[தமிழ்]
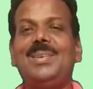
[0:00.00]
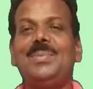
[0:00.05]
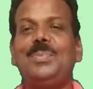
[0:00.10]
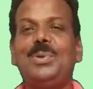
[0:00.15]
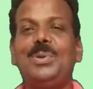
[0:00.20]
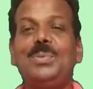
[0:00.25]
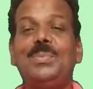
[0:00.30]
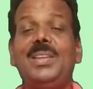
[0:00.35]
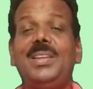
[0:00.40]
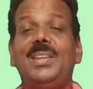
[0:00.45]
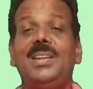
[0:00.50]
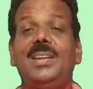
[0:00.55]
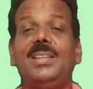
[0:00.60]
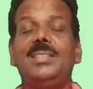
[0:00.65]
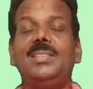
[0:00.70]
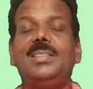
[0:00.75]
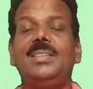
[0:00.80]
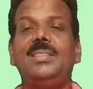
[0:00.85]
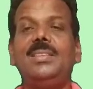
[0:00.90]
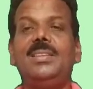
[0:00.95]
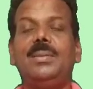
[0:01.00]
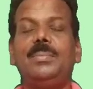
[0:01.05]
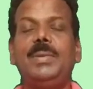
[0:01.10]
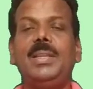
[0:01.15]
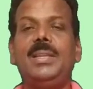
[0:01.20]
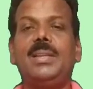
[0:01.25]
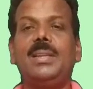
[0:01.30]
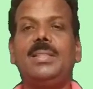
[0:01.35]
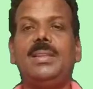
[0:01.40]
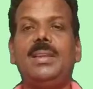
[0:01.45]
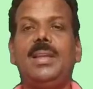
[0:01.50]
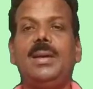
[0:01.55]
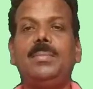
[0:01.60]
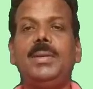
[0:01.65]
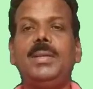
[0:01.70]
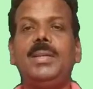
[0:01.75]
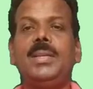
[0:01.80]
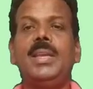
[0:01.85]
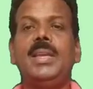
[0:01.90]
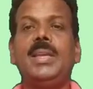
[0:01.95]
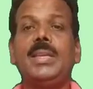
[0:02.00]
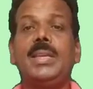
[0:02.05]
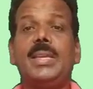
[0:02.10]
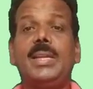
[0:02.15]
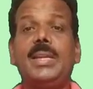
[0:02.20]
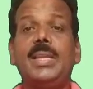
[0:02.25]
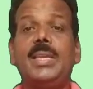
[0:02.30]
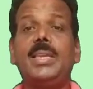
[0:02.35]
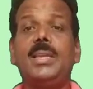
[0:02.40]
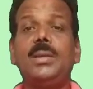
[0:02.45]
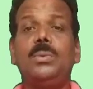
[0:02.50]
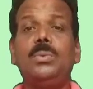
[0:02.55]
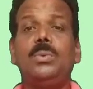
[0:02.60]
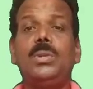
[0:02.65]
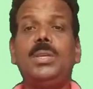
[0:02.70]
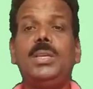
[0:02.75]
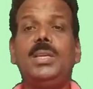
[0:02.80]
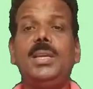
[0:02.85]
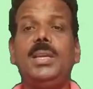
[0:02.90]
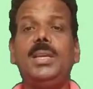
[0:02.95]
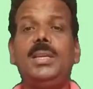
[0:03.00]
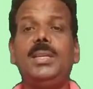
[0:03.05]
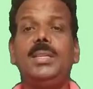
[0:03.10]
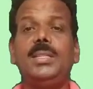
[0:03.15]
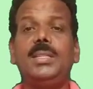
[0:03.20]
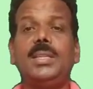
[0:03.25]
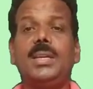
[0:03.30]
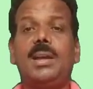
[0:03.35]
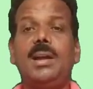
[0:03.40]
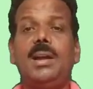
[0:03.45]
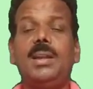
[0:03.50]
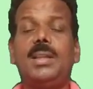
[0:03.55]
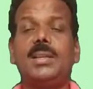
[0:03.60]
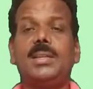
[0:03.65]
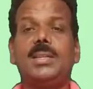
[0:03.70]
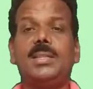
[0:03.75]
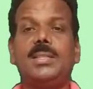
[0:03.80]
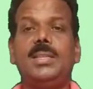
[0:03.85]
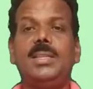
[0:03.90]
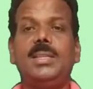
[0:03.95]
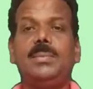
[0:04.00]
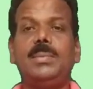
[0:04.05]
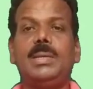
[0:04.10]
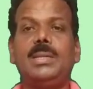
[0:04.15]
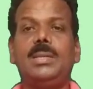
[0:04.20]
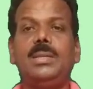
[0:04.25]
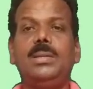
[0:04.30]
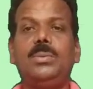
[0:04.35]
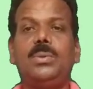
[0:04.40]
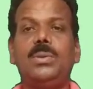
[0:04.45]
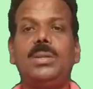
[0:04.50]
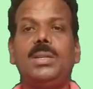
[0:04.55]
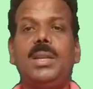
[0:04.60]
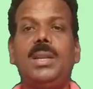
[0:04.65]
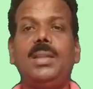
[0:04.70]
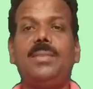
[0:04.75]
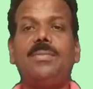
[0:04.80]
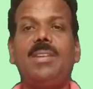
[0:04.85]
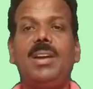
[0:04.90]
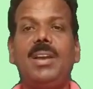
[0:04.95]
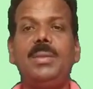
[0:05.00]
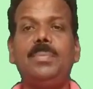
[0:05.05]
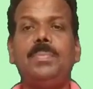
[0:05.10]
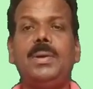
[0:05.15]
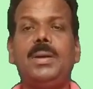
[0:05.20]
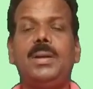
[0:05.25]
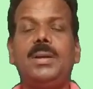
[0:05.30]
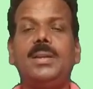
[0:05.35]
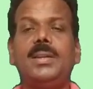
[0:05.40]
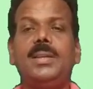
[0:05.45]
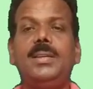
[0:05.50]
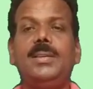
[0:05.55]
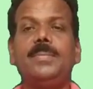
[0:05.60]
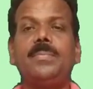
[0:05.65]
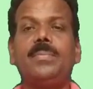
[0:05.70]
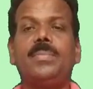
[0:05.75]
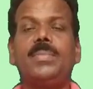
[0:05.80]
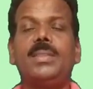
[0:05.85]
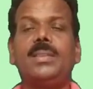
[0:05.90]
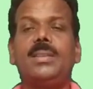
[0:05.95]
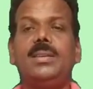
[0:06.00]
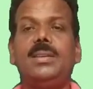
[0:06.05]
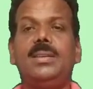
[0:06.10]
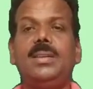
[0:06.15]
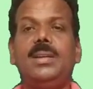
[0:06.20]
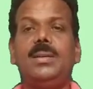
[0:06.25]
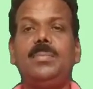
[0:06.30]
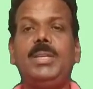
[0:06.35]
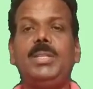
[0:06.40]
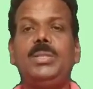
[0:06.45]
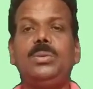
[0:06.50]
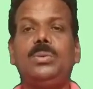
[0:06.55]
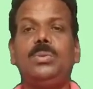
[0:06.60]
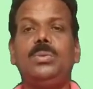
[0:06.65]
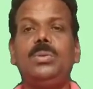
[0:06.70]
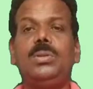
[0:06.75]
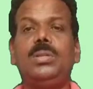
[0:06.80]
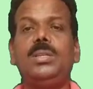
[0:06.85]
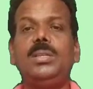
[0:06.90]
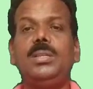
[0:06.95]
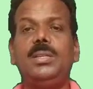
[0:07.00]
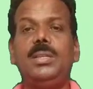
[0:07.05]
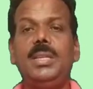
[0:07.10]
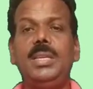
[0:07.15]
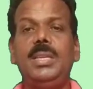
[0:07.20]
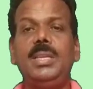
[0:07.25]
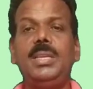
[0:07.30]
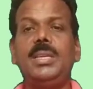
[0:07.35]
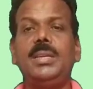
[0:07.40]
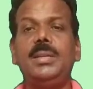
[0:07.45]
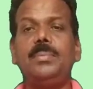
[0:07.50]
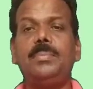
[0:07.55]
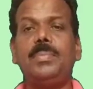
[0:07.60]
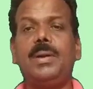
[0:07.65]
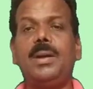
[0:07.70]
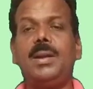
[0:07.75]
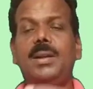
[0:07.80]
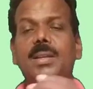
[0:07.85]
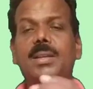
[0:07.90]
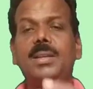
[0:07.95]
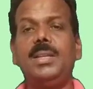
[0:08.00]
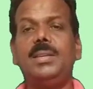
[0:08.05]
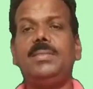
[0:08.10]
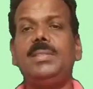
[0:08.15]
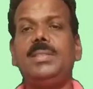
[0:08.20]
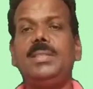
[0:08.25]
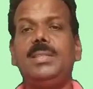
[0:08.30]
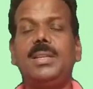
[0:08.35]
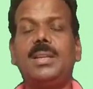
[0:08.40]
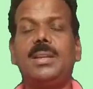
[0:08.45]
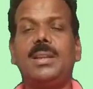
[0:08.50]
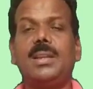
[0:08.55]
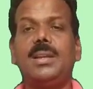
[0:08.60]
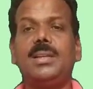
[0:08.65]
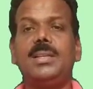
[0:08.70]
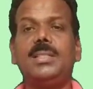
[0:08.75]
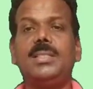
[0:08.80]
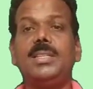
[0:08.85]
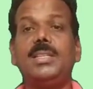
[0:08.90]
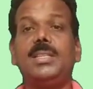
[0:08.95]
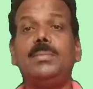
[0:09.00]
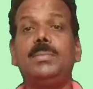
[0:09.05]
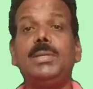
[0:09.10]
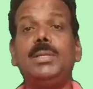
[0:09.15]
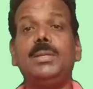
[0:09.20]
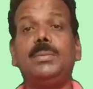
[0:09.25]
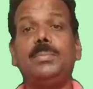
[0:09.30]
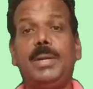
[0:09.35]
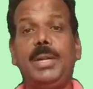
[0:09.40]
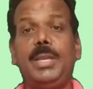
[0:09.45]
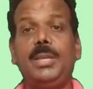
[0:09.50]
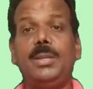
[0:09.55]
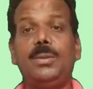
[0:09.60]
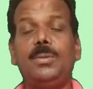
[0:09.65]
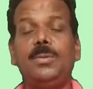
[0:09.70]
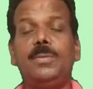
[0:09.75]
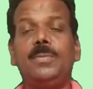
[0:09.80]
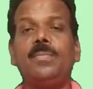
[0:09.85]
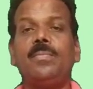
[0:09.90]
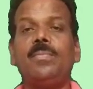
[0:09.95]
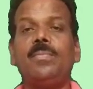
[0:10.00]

பொறுமை இழந்தது அப்படின்றது இல்லாமல் கிடைக்கக்கூடிய இந்த காலகட்டத்தை நமக்கு ஒரு நல்ல வாய்ப்பாக அமைத்து கொண்டு நீங்கள் பாடங்களை வந்து நன்றாக திட்டமிட்டு படிக்கணும்